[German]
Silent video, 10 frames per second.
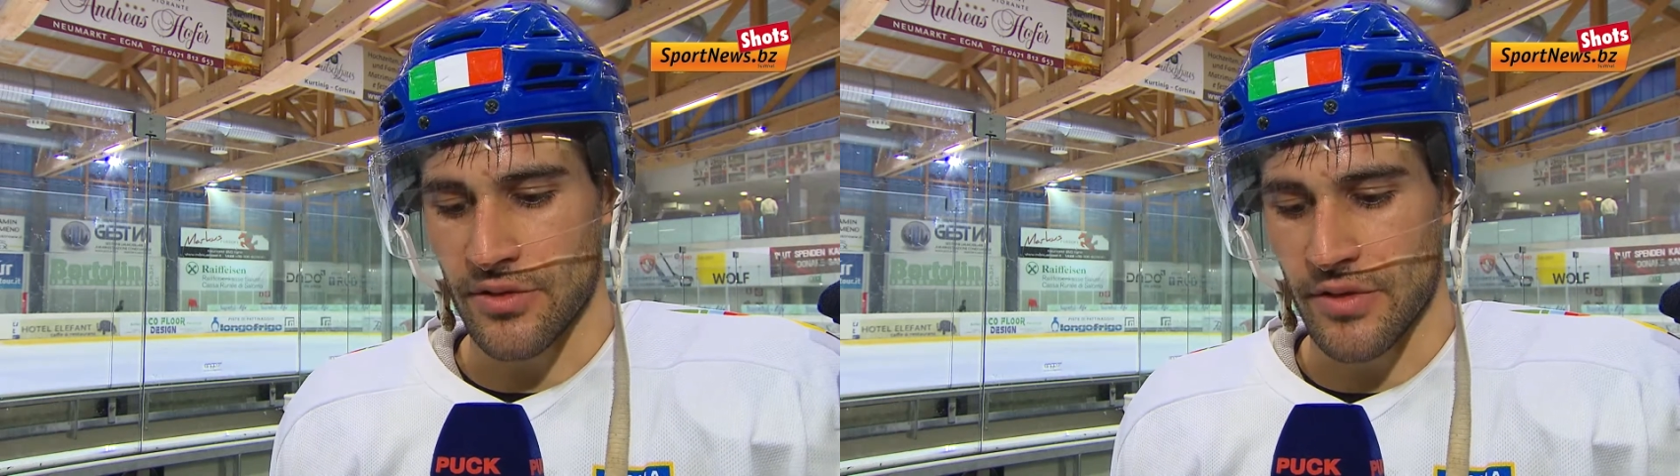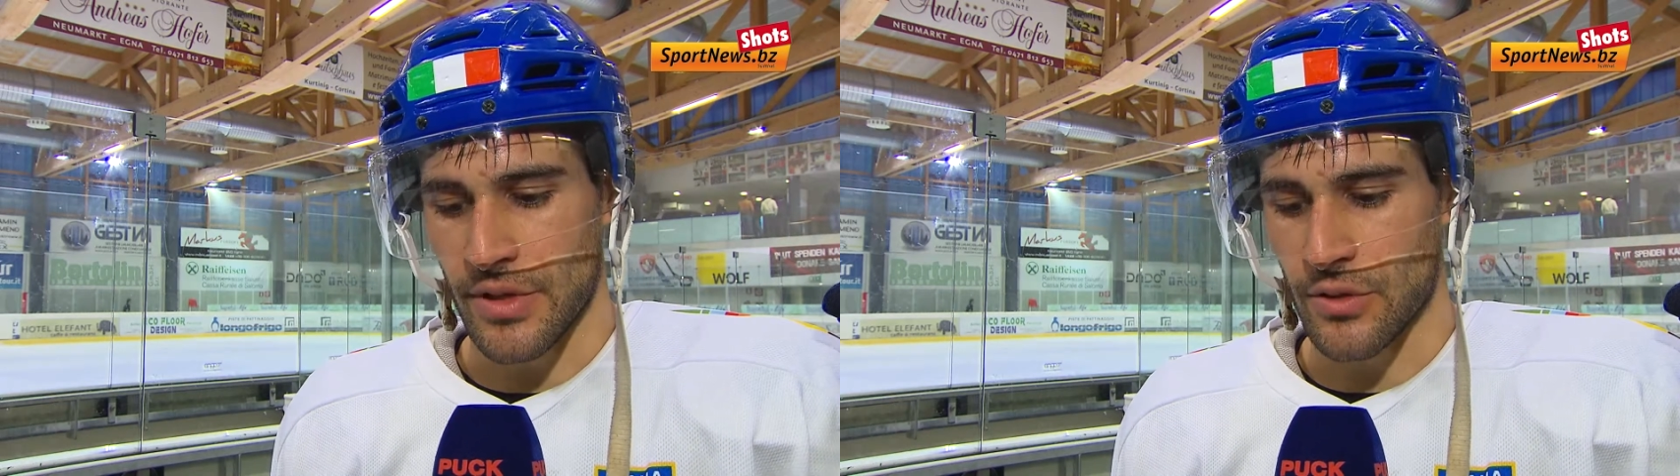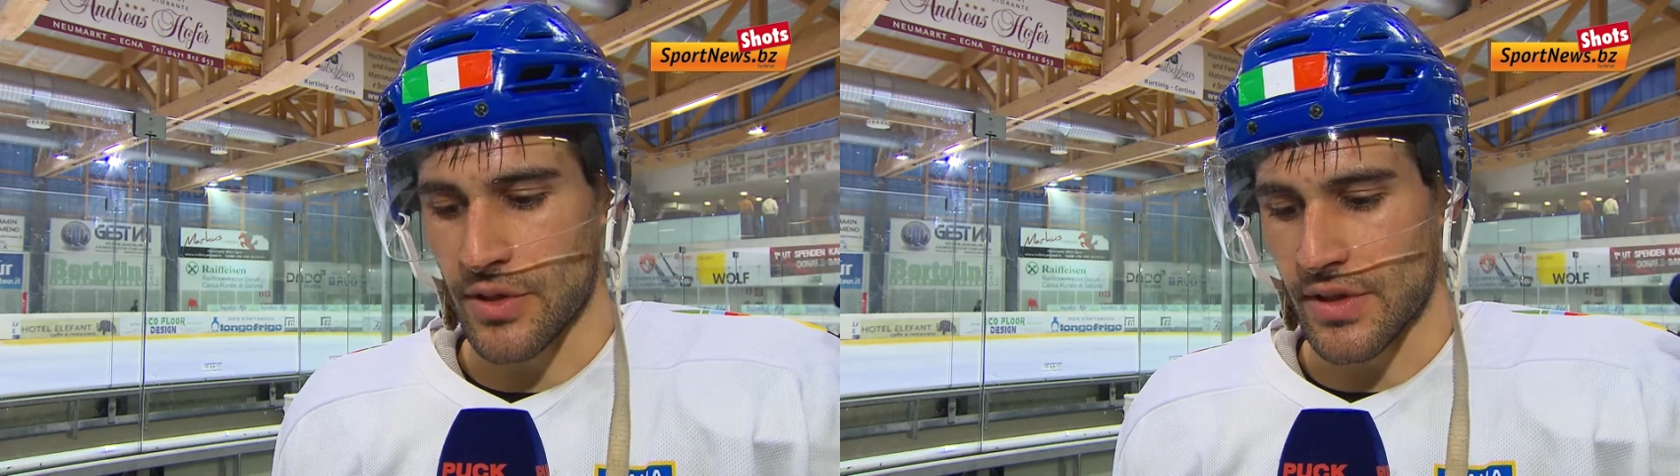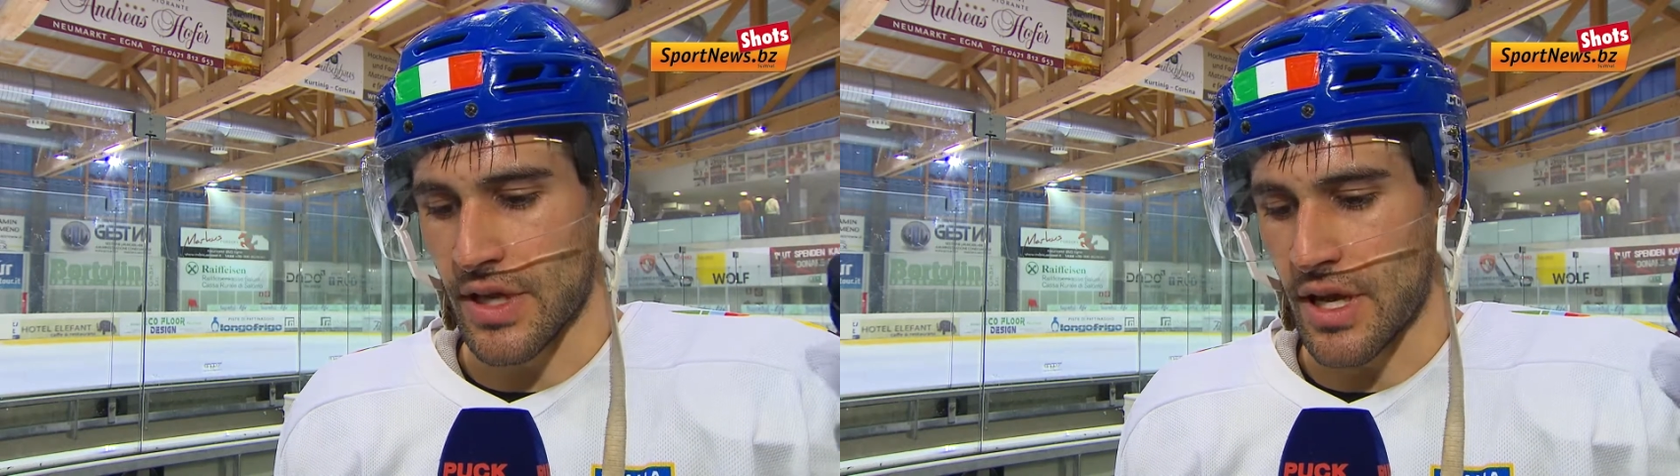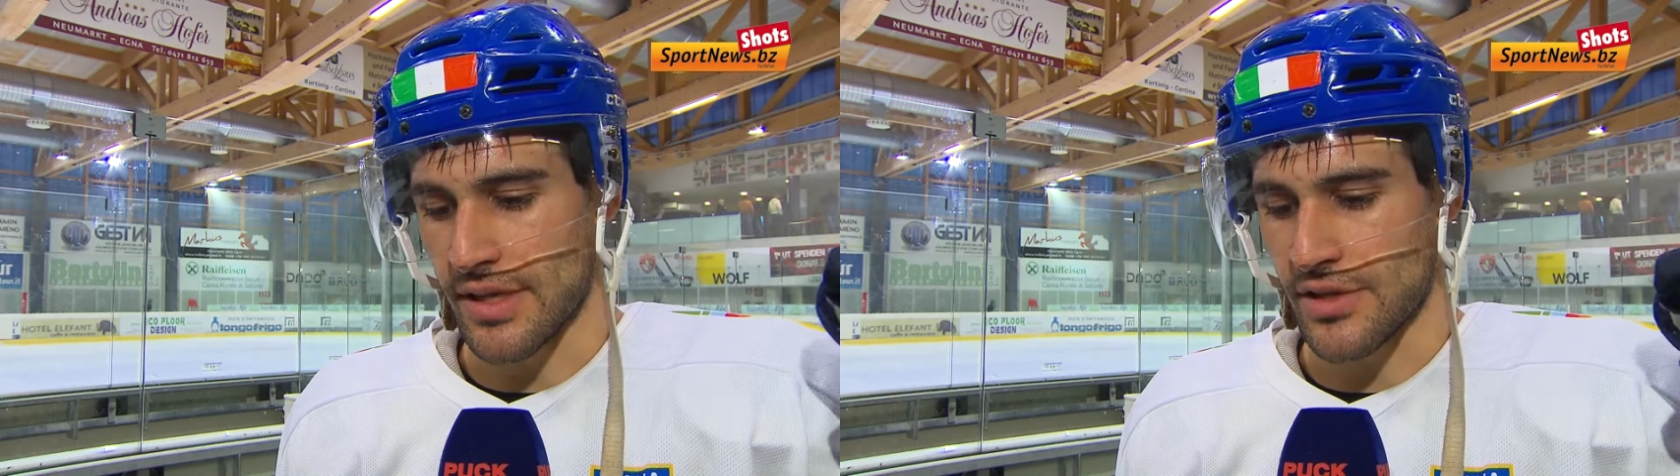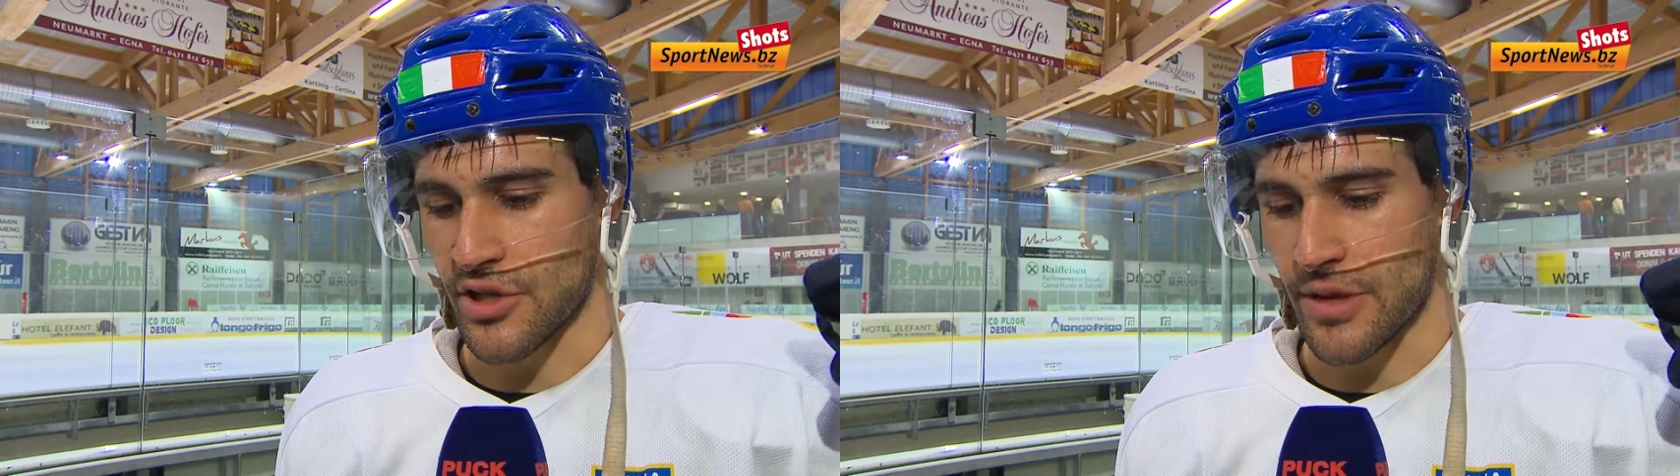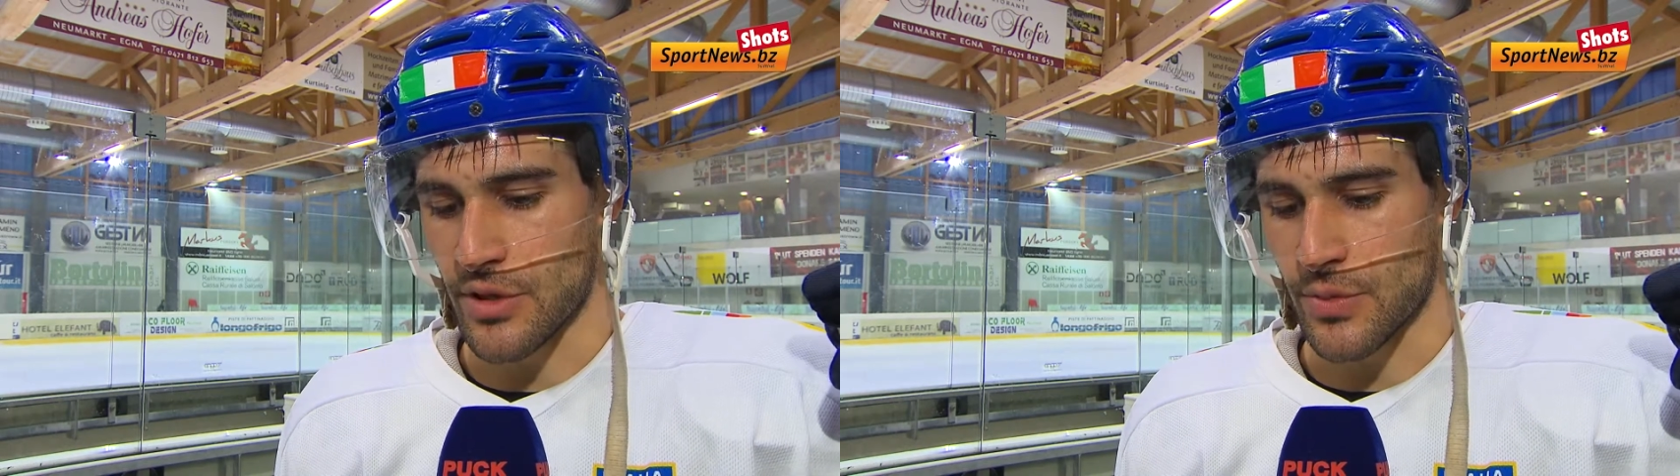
Und wenn wir gute Systeme